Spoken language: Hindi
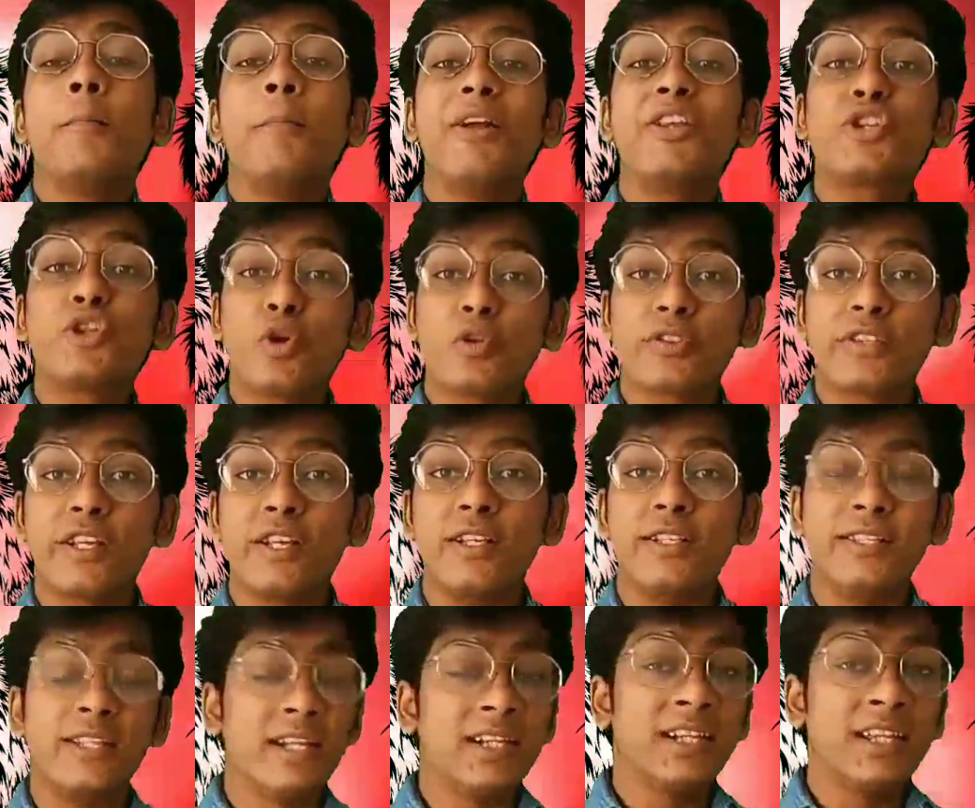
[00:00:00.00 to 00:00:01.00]
बच्चों से
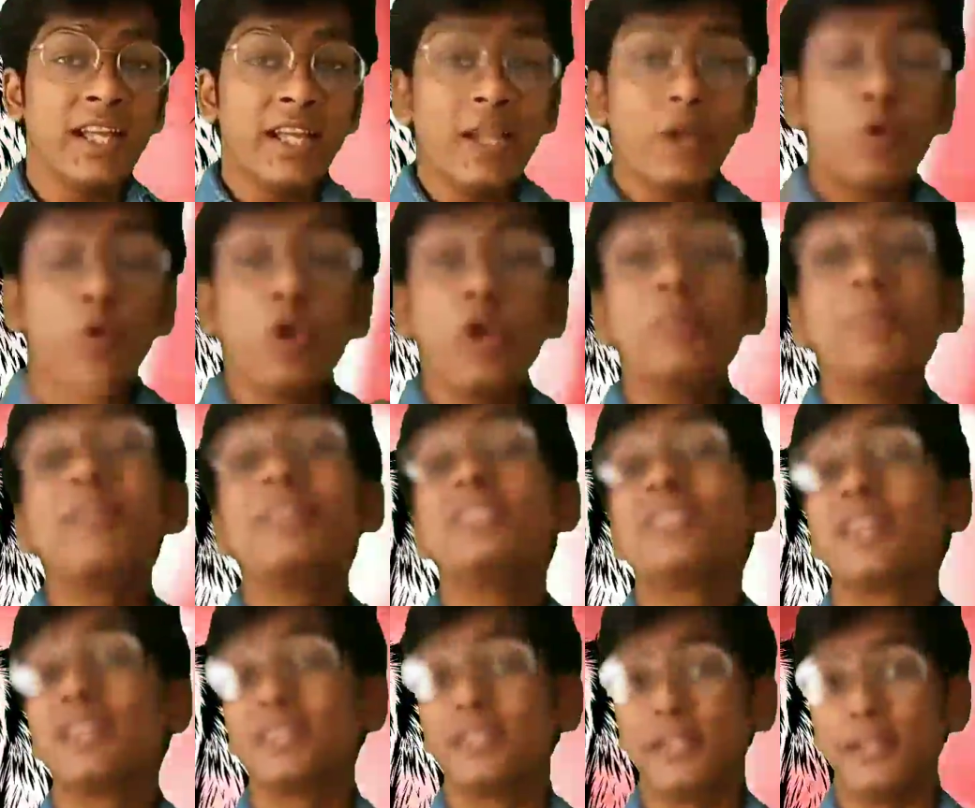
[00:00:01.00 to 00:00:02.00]
जल्दी ही घुल मिल
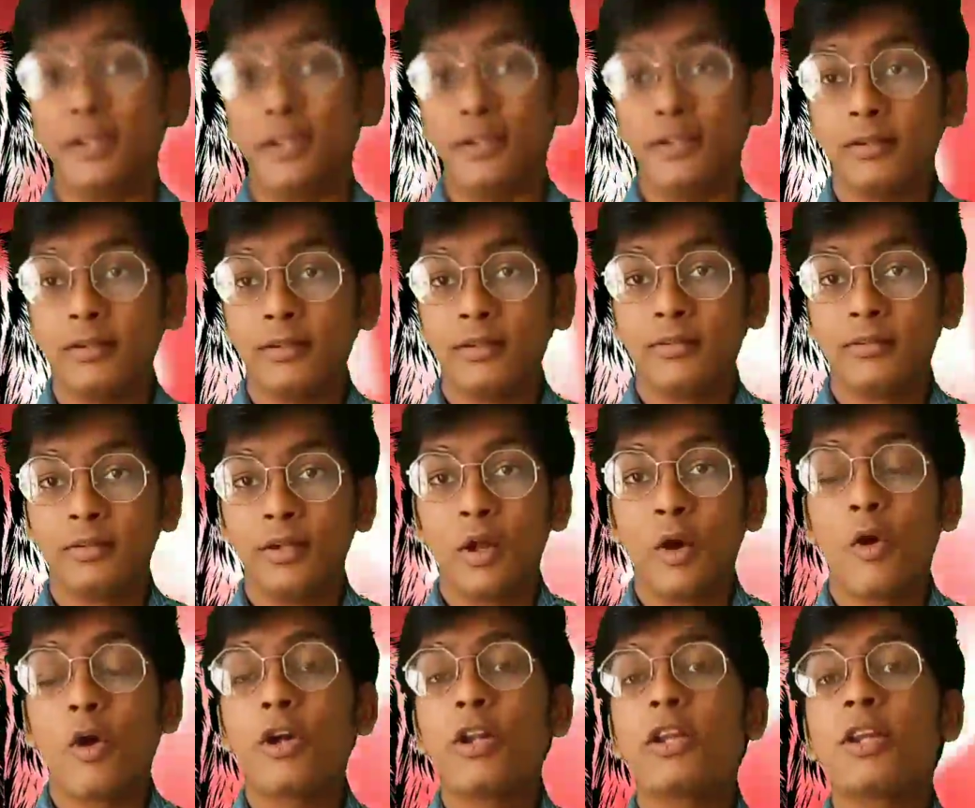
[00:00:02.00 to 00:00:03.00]
जाते
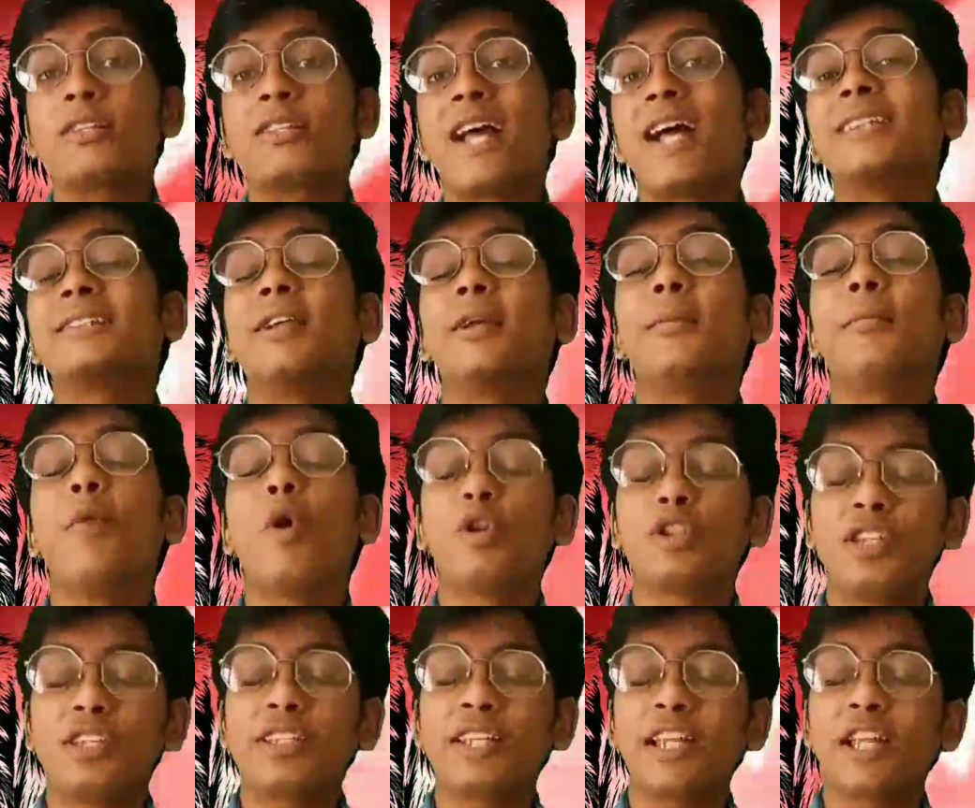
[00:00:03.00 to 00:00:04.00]
हैं और ये साथ ही
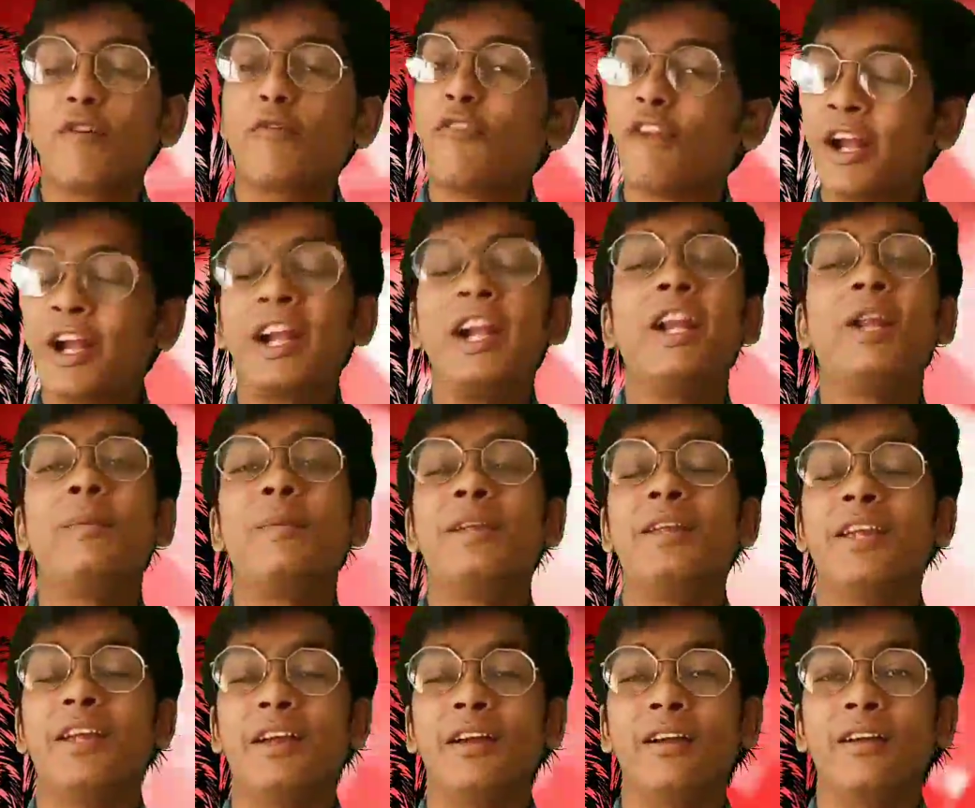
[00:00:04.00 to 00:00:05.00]
बहुत ही ज़्यादा फ्रेंडली
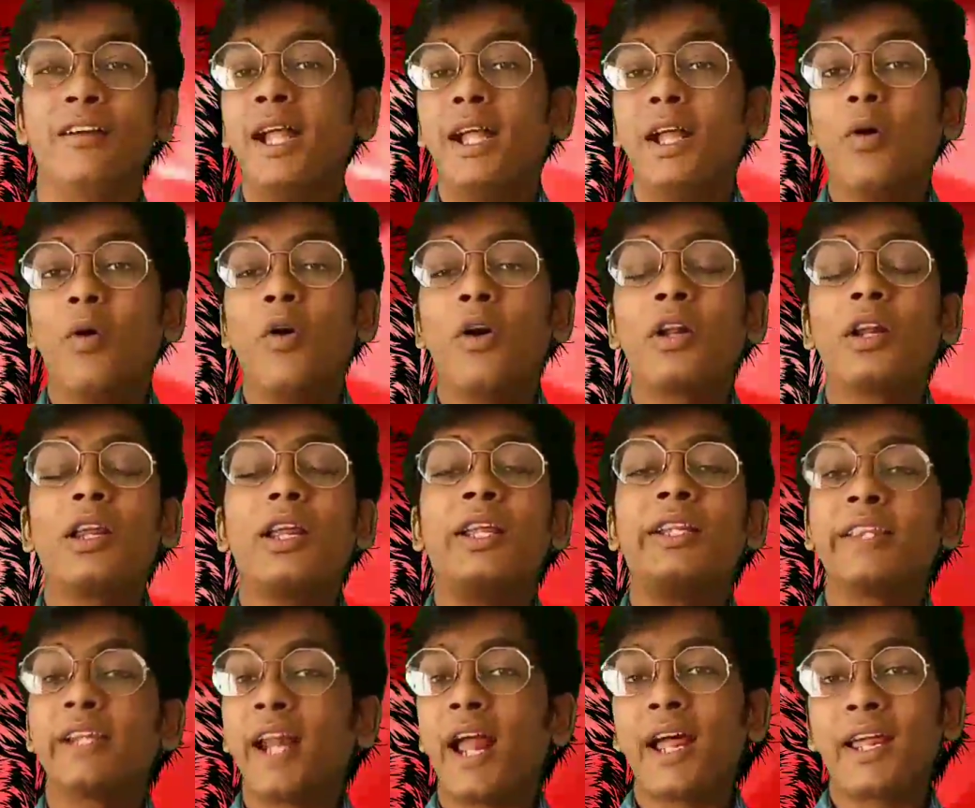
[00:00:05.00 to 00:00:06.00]
भी है और
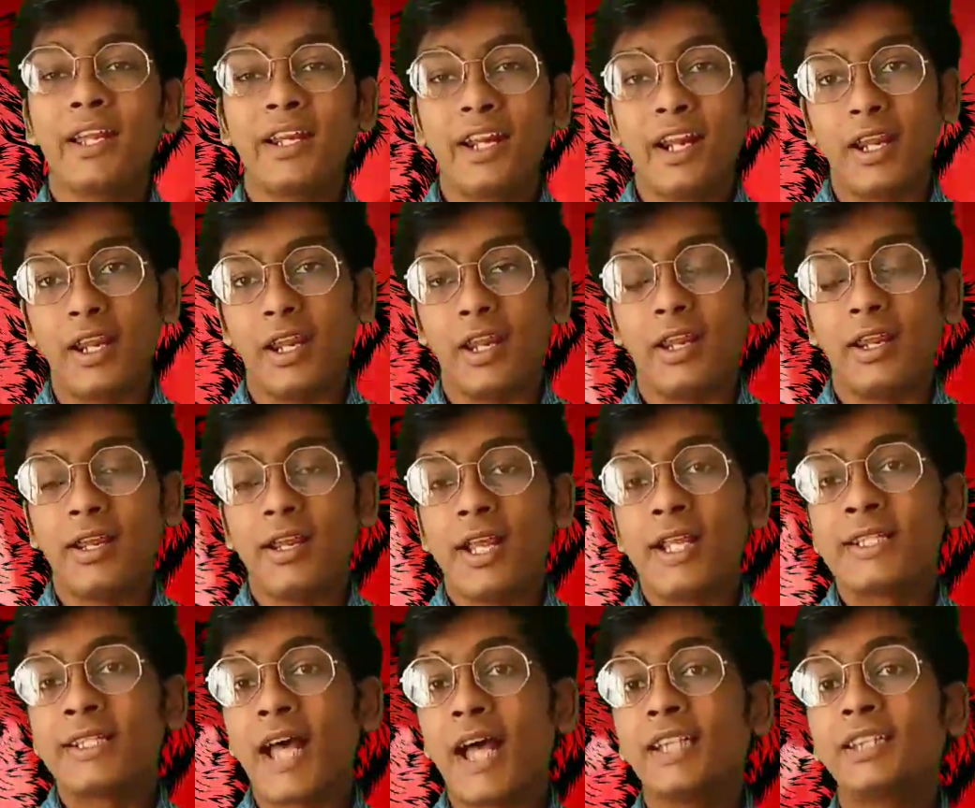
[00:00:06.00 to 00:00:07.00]
इतना ही नहीं
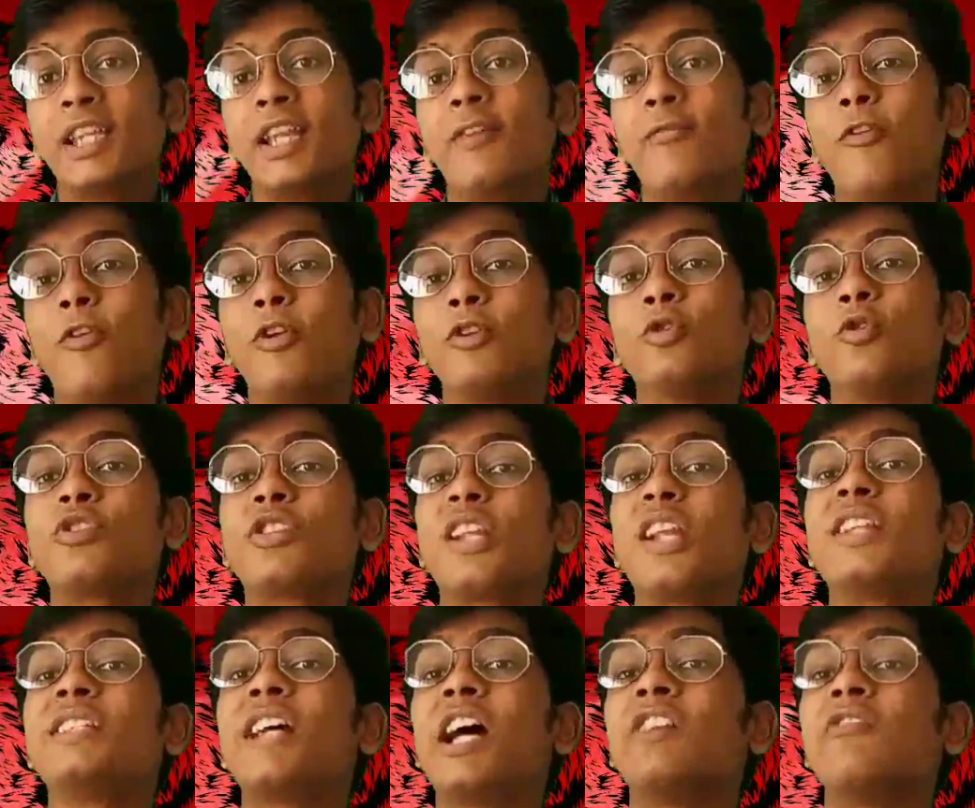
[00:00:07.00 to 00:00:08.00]
साथ ही वो
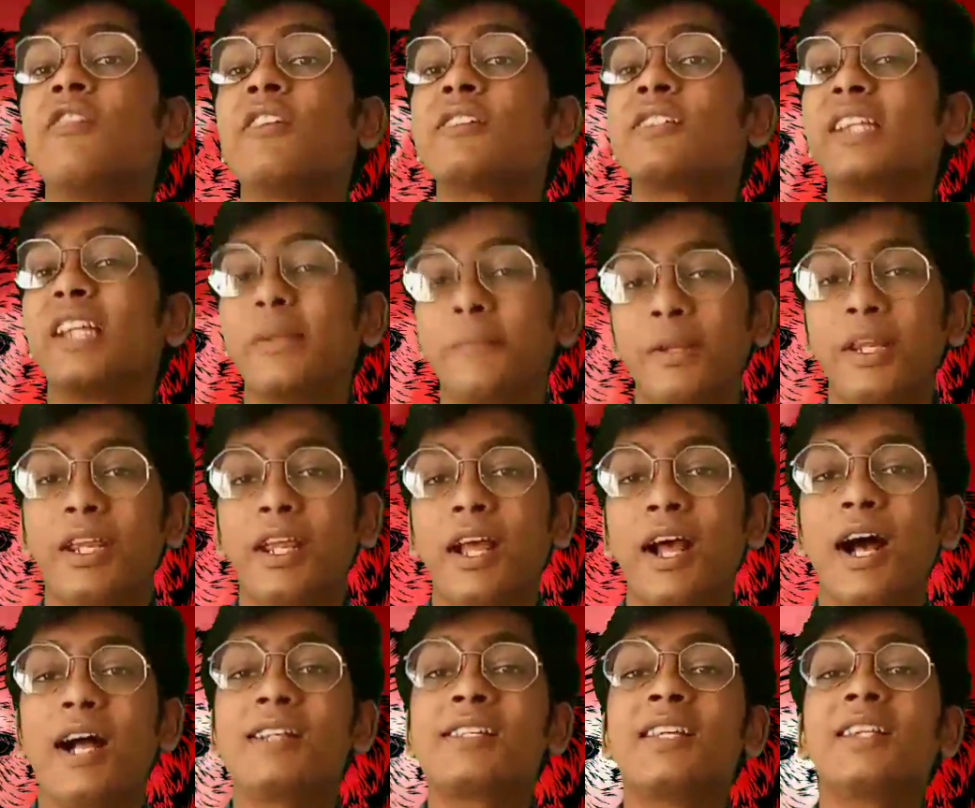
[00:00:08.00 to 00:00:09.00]
दूसरे जानवर से भी
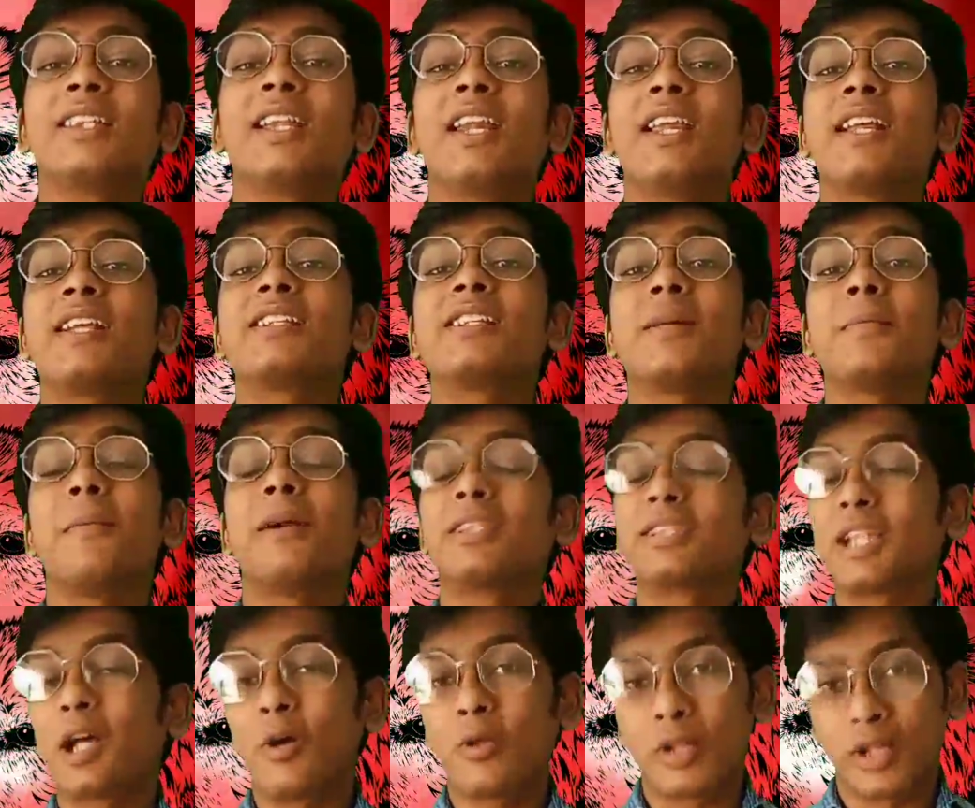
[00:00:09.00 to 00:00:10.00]
अच्छी तरीके से
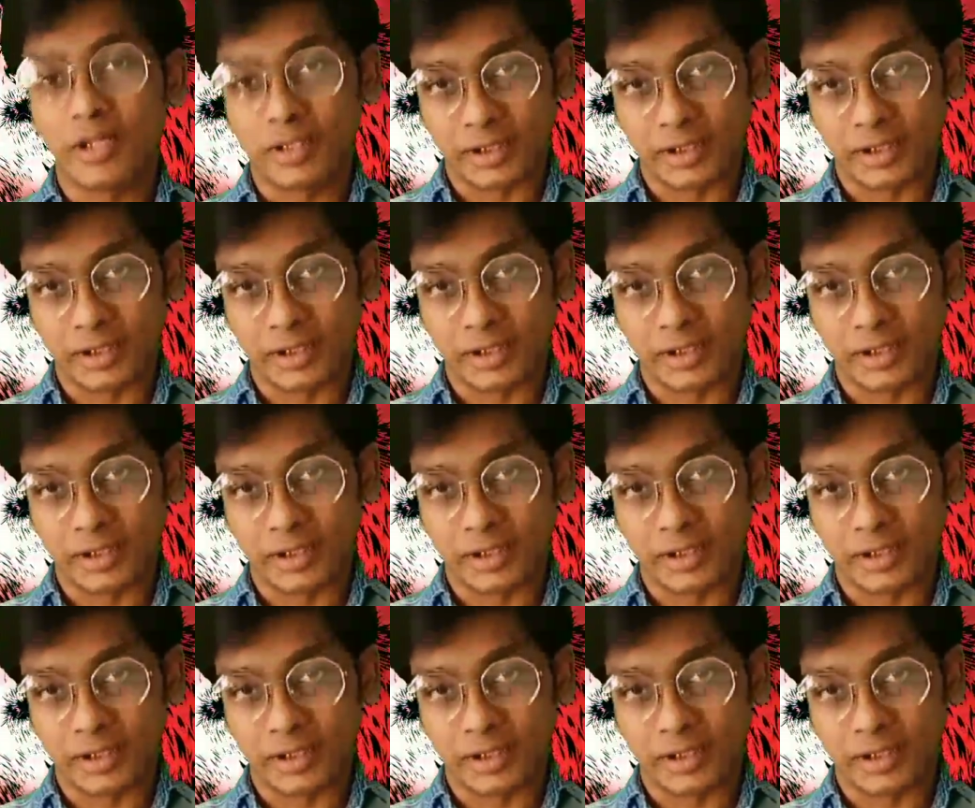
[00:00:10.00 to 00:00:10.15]
बर्ताव